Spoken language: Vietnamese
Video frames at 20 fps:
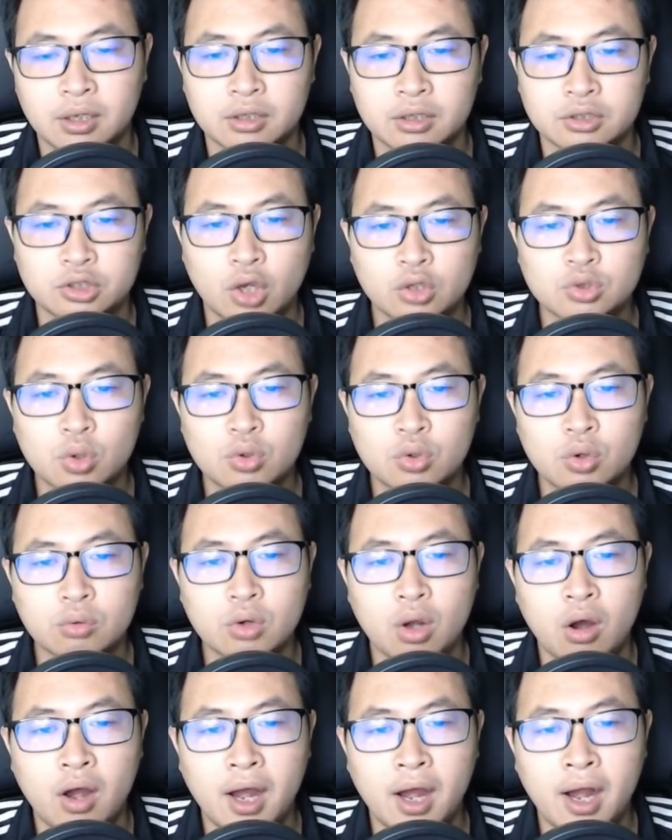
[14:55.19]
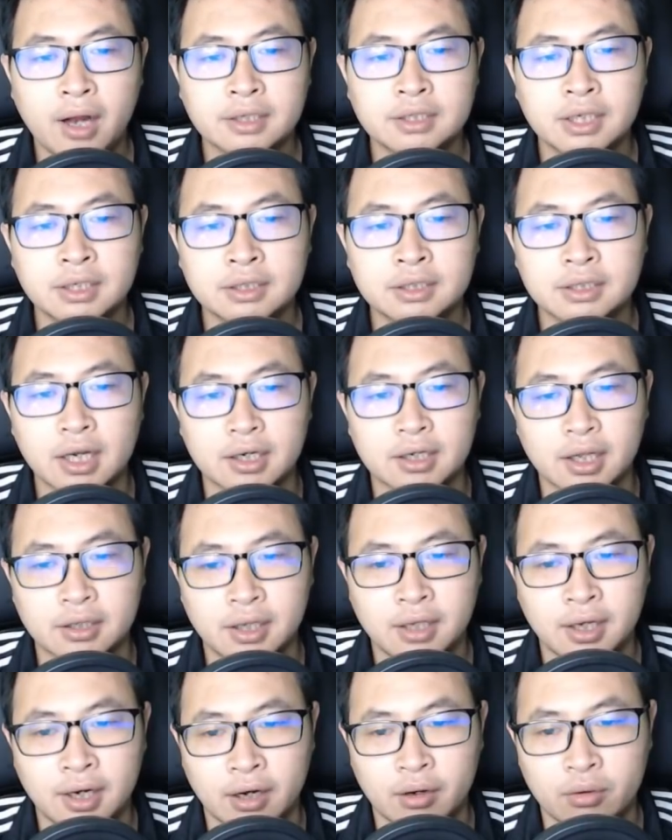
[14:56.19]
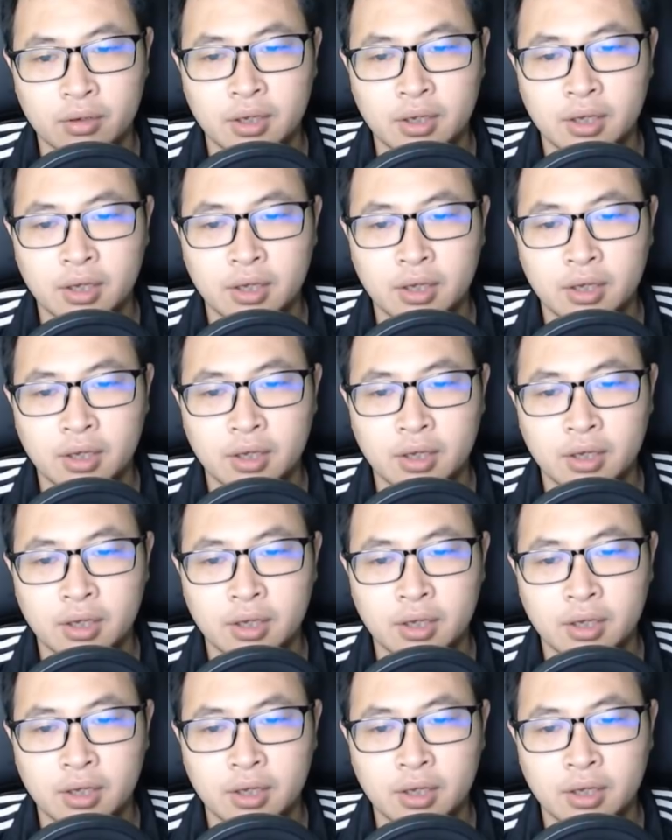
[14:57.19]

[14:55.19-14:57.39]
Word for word: Cho dù lúc đó ác chiến kịch liệt thế nào,